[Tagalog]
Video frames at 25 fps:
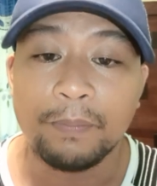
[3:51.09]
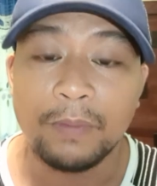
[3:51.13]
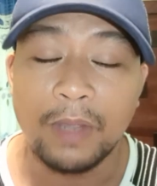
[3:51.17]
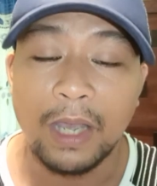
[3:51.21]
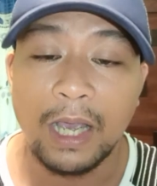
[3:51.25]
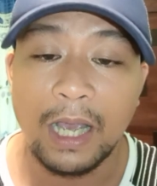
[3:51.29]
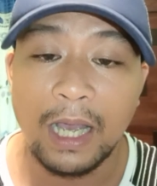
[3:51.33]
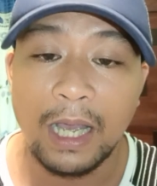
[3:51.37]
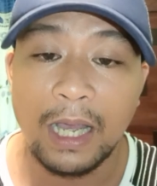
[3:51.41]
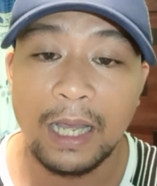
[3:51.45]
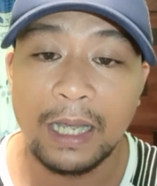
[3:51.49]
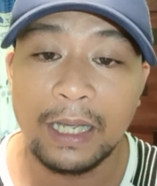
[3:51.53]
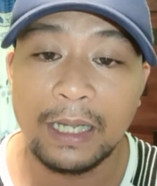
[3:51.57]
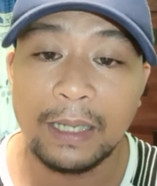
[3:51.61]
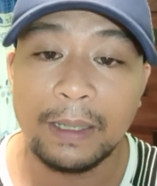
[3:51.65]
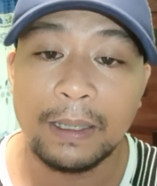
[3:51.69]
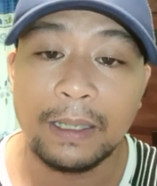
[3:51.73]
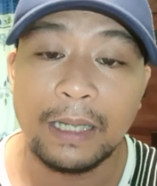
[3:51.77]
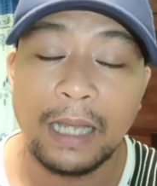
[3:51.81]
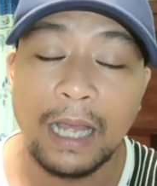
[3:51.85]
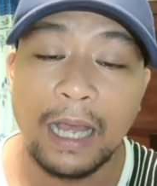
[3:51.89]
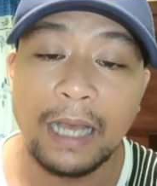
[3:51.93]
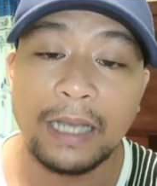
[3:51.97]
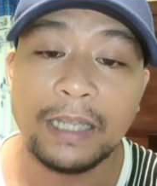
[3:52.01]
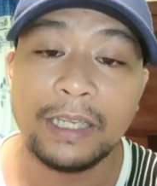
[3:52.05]
uh,
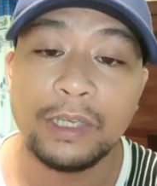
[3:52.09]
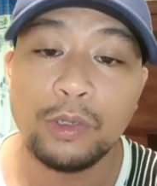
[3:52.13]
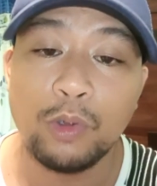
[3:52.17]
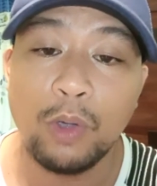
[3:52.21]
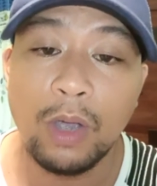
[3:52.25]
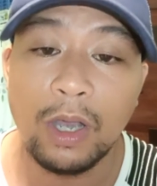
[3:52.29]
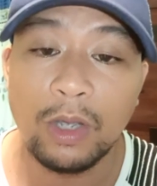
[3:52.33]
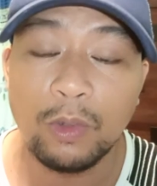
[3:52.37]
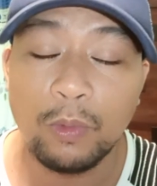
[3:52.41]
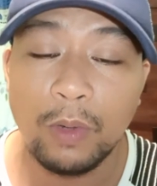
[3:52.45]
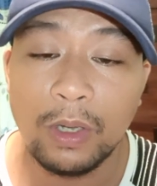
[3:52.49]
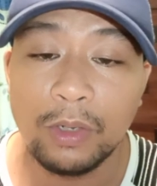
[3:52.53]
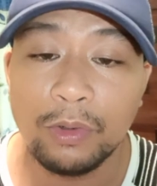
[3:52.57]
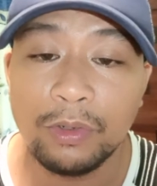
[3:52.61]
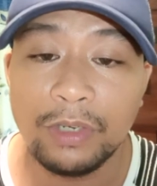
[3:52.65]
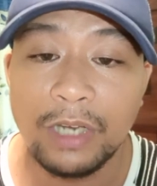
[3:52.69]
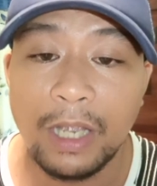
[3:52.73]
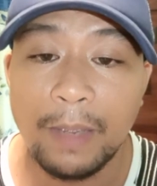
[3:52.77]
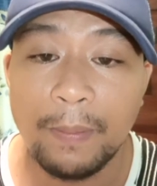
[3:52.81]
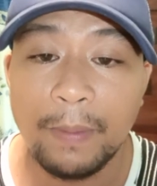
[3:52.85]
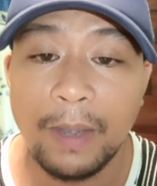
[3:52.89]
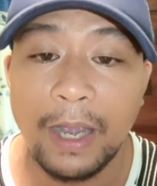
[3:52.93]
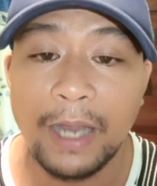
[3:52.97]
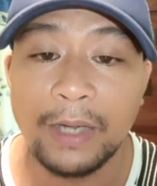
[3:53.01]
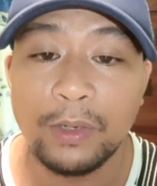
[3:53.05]
ang inyong kuano
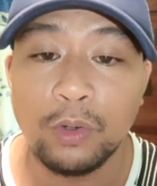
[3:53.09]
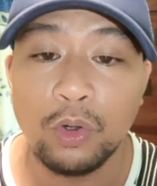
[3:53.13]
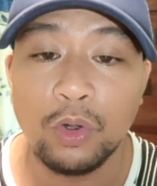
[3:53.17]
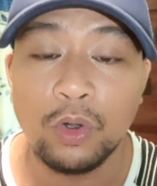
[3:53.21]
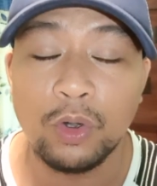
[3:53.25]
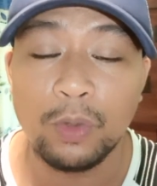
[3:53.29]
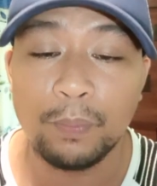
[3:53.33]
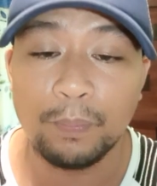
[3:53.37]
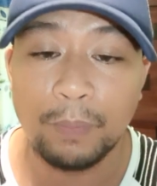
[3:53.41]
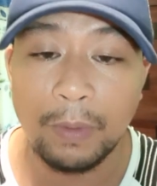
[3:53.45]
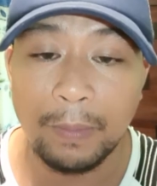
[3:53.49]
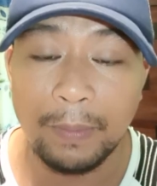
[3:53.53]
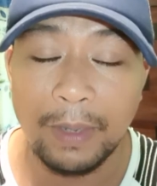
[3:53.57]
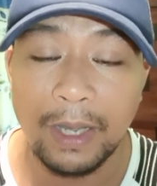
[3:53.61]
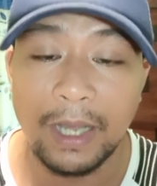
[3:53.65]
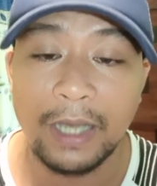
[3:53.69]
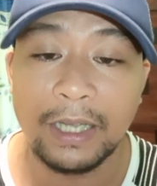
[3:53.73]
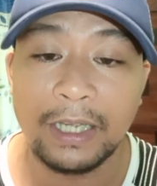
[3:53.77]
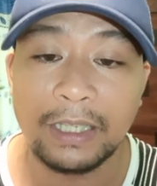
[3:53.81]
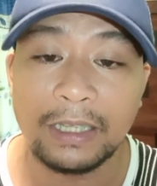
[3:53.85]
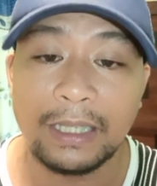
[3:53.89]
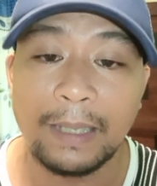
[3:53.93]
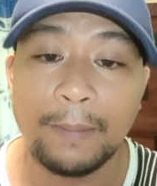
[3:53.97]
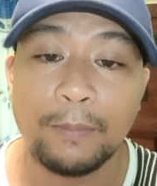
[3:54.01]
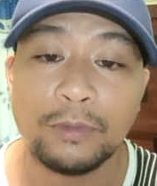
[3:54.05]
diha mga idol pag
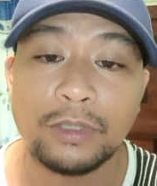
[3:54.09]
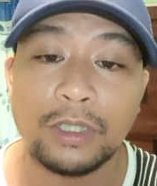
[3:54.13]
makakita mo